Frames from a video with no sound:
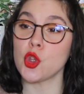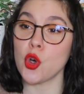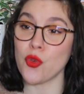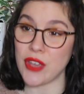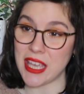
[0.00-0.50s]

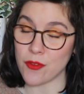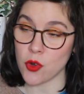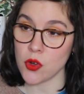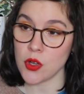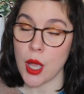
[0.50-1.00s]

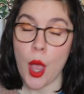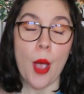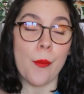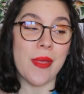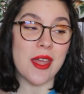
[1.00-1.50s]
dovevo,
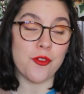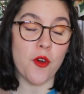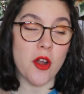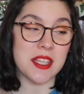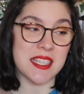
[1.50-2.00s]
per
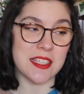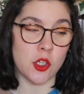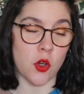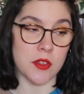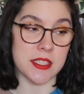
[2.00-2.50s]
forza di
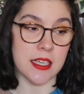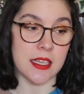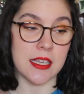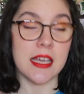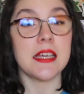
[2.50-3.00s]
cose,
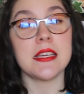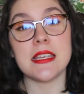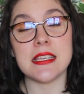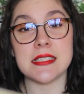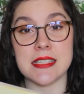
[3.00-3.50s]

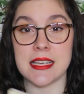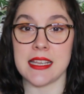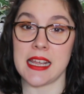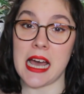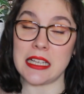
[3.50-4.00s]

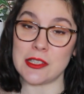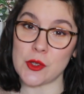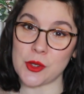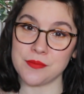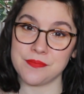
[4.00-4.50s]
inserire
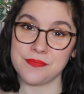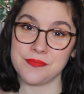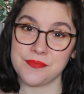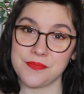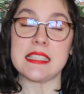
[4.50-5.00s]
altro.
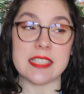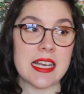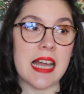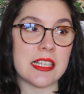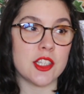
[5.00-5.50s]
Tra
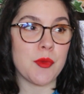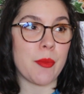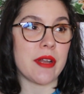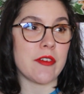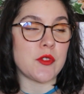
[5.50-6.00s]
l'altro mi è
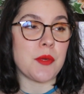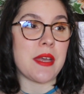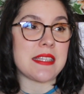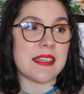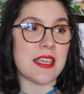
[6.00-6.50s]
appena venuto in
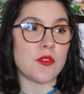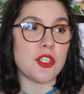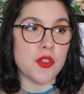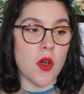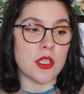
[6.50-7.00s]
mente che io
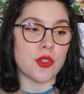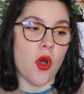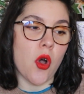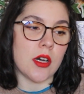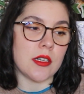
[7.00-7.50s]
di
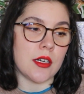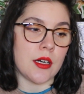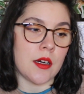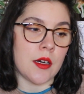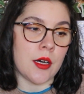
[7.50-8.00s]
solito,
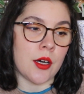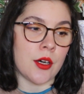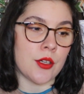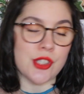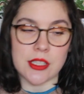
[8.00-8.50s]

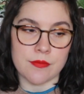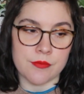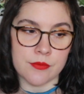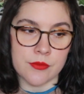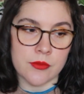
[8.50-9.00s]
uh, cioè, mh,
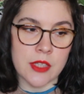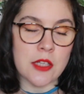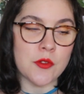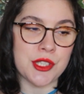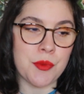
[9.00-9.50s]
mm,
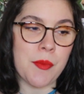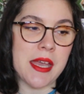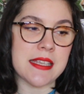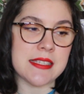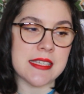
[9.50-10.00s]
negli ultimi
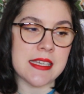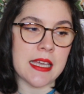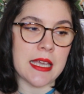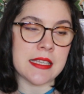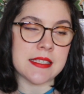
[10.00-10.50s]

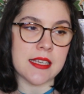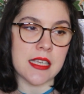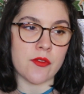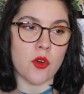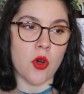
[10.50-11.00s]
mesi,
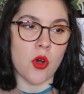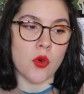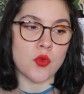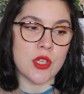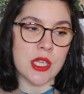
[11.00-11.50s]

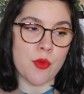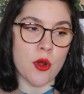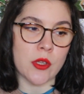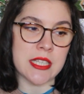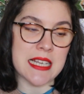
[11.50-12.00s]
inserivo un
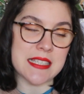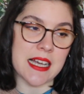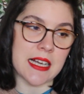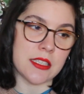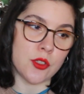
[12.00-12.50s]
libro della
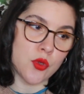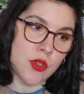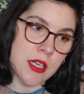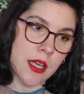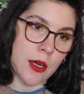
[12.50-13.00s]
saga di
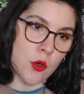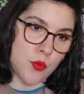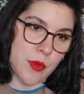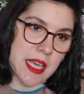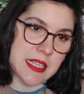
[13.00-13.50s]
Dune
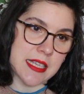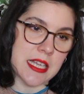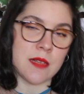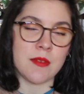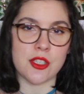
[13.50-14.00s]
un mese,
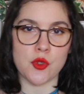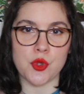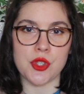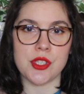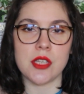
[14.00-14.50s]
il mese
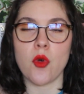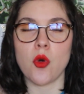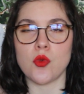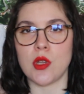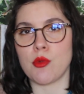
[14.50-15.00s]

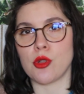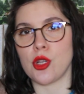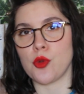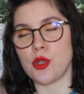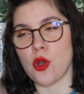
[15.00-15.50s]
successivo un libro di
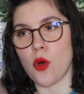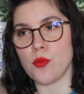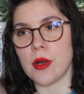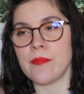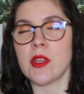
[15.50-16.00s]
Robin
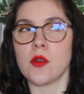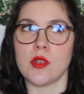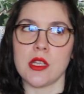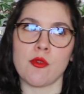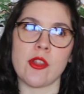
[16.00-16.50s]
Hobb,
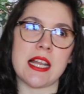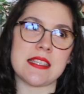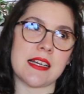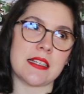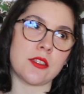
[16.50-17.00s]
un libro della
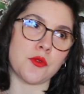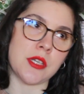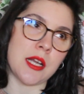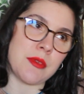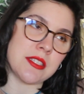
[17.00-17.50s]
saga di
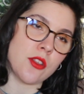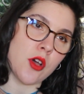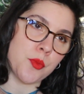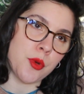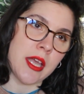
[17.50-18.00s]
Dune il mese
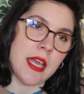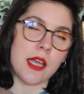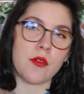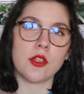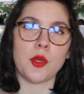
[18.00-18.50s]
dopo
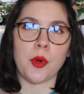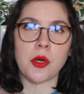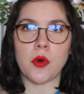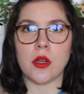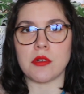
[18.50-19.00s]
e quello dopo
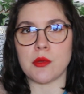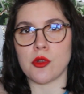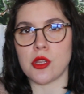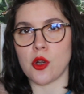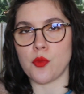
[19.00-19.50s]
ancora un
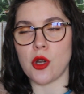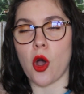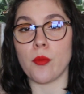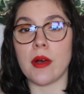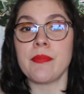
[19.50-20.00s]
libro di Robin
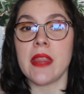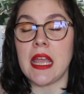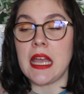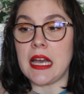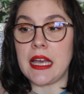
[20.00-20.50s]
Hobb.
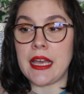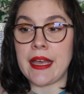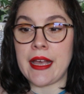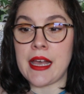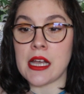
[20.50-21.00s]

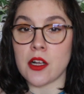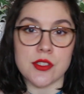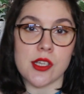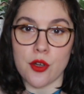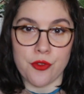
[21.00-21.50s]
Eh,
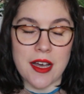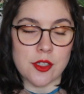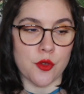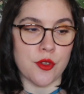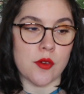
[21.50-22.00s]
cosa che ho
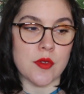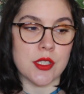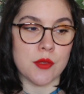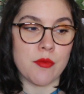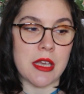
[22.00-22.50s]
fatto fino a
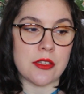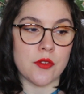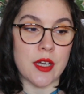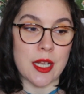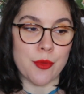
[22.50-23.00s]
questo
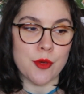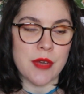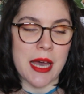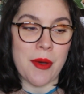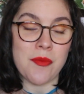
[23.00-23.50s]
momento, il
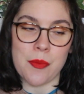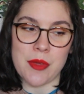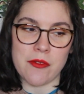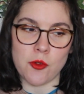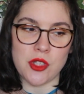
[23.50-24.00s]
problema mi è
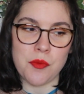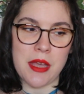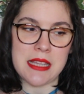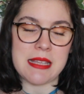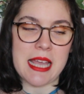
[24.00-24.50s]
appena venuto in
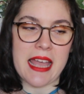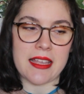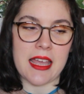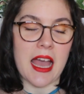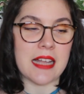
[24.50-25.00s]
mente è
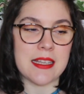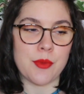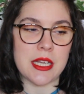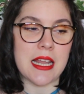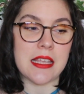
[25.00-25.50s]
che ad
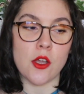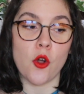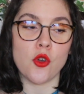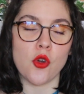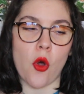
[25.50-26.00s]
aprile
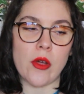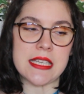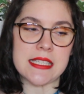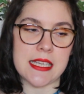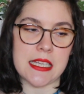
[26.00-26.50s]
io non ho
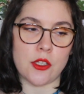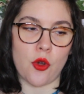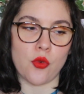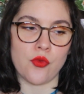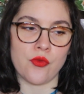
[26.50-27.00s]

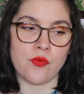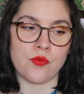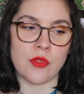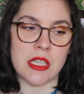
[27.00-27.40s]
inserito un